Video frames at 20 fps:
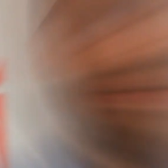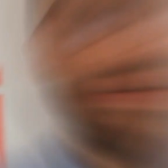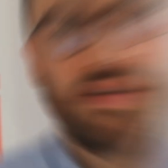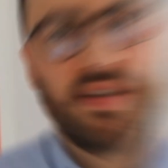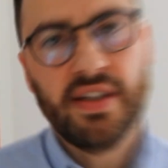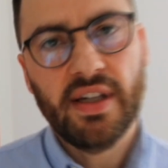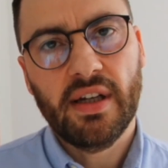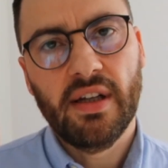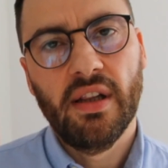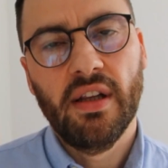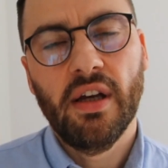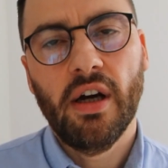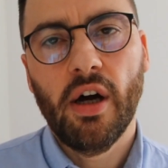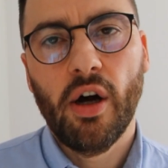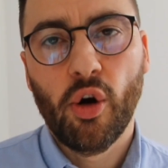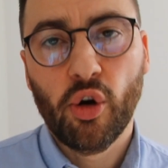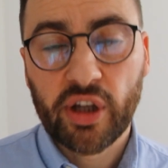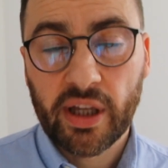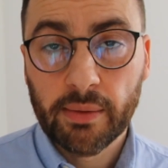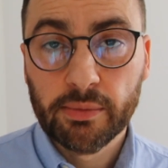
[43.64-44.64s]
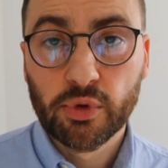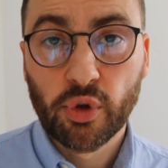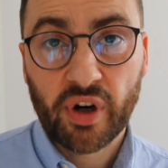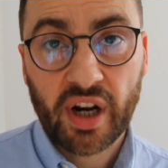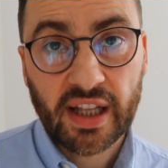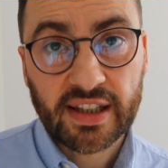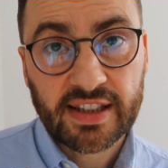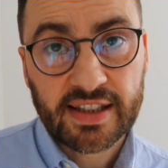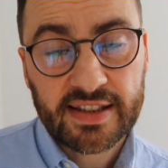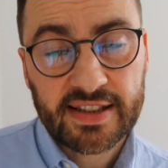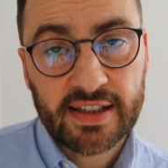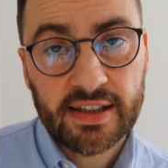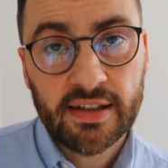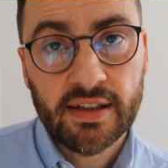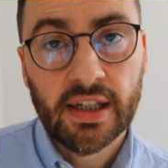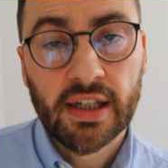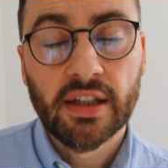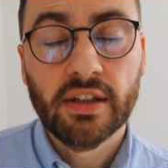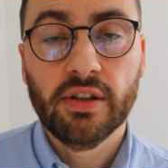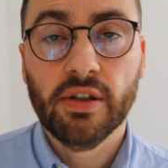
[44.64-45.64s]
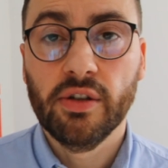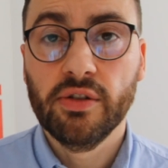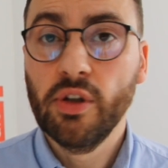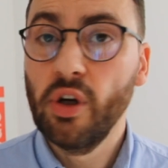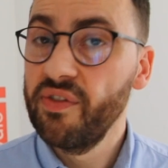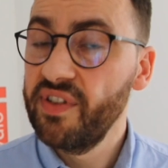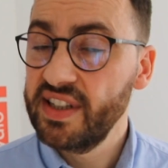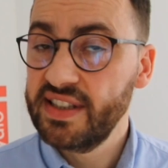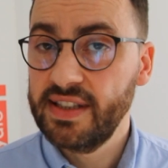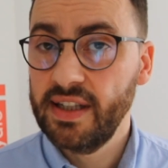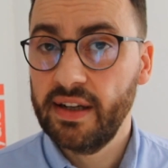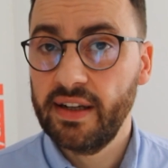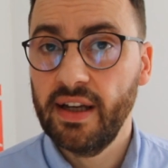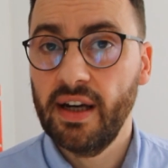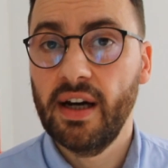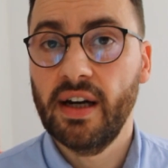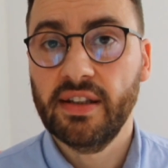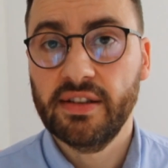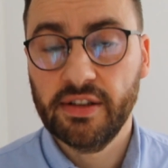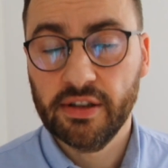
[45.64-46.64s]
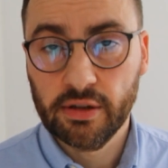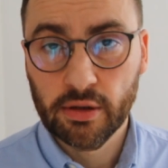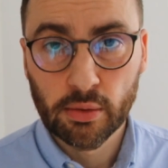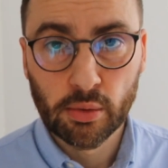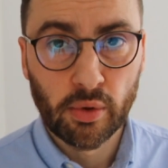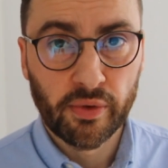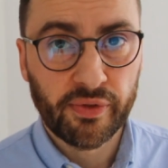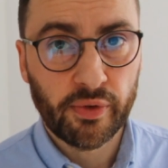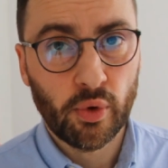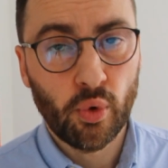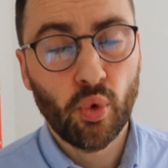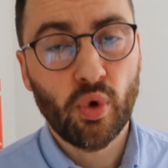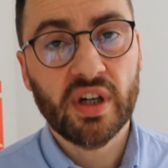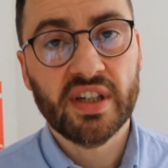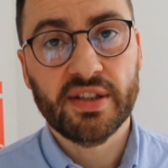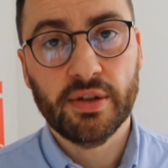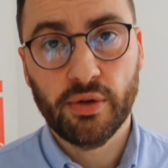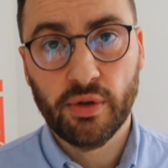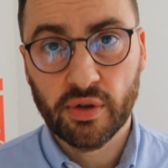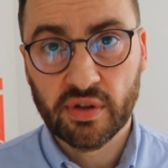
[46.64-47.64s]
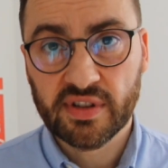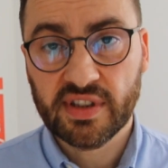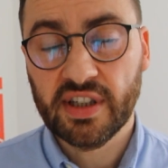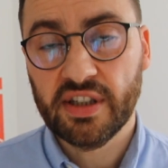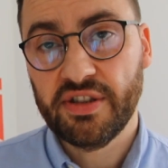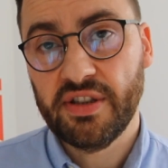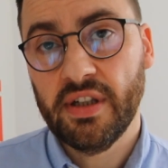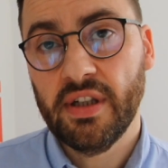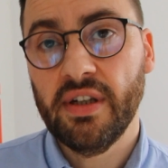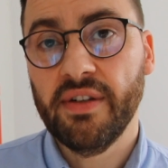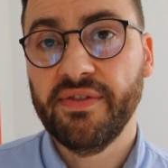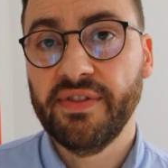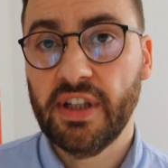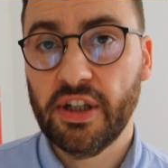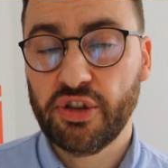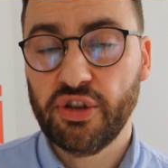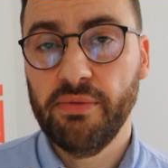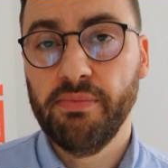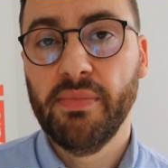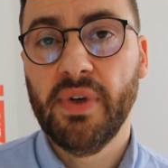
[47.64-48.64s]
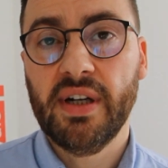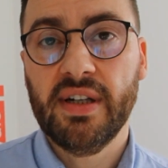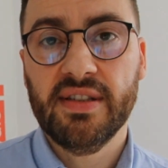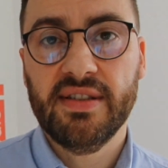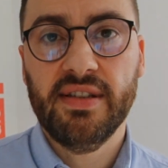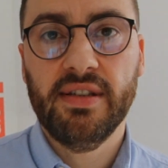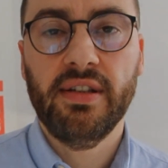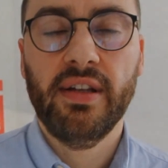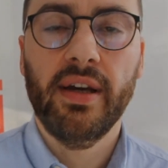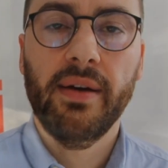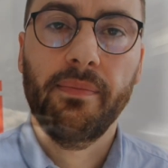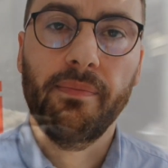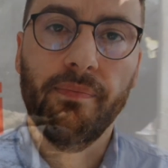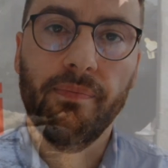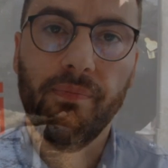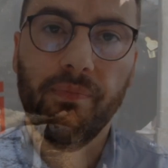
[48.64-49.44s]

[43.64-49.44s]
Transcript: Cykl Okiem Doradcy to nowa seria artykułów ukazująca się w naszym magazynie.